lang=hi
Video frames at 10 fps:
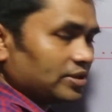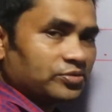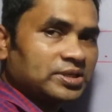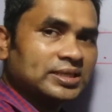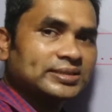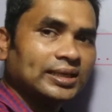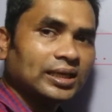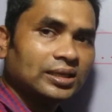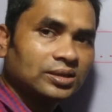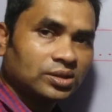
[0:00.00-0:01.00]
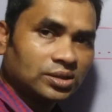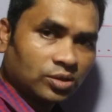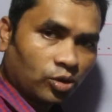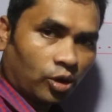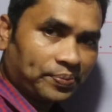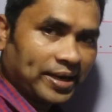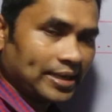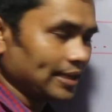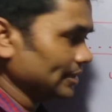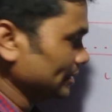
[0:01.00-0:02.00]
कि वो ठीक से ऑपरेट
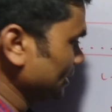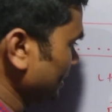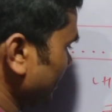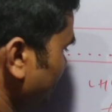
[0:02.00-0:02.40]
नहीं करेगा